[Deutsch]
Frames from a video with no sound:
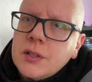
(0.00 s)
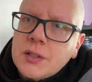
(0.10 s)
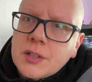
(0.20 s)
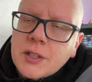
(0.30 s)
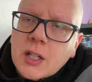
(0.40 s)
äh,
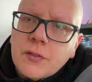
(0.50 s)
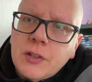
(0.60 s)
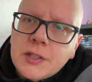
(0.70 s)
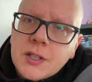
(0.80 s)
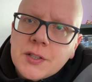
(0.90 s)
dieser
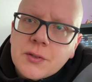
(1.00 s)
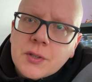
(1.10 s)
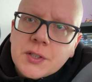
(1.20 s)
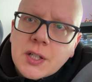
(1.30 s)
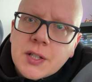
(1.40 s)
darkfield Sensor,
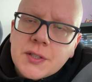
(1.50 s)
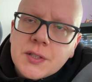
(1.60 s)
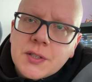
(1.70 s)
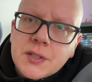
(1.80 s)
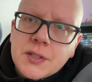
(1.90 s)
das heißt,
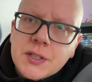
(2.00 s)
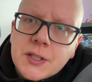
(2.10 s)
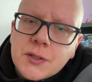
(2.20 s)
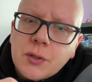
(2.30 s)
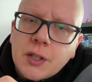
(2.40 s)
das ist ein
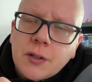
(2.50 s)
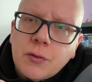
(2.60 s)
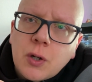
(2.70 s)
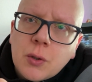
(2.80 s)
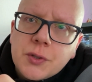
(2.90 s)
Sensor, der
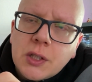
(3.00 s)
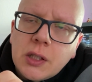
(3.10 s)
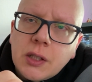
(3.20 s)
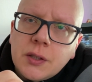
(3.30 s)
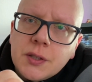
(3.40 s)
dafür
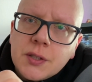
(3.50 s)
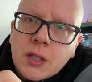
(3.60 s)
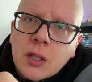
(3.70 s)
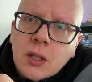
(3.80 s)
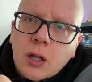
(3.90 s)
ausgelegt ist,
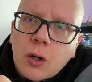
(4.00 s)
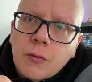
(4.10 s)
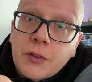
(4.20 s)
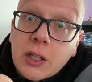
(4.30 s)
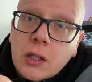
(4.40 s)

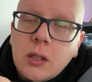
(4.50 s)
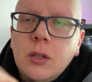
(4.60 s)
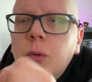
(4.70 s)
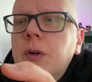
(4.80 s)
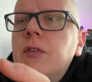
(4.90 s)
auf
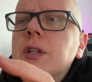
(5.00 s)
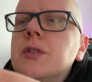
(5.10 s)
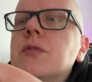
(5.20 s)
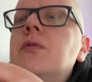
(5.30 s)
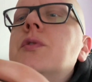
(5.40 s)
jegliche Oberfläche
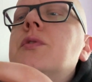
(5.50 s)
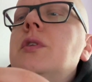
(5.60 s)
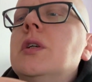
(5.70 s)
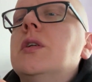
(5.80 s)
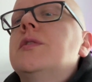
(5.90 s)
zu
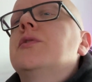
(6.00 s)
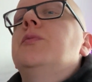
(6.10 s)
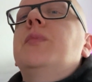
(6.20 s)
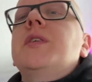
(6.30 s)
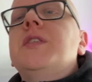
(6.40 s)
funktionieren, also
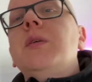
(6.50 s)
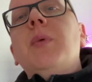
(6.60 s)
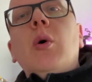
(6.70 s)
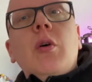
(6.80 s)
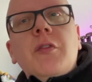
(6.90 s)
im Prinzip
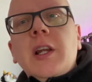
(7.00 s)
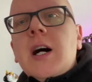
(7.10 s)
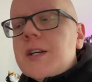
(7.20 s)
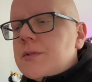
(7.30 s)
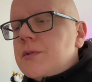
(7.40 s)
auch auf
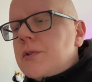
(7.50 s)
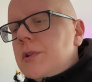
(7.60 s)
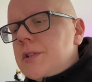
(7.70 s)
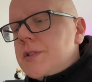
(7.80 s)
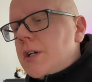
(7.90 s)
Glas und
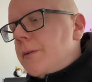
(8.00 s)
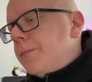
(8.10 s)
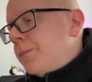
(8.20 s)
solchen Sachen.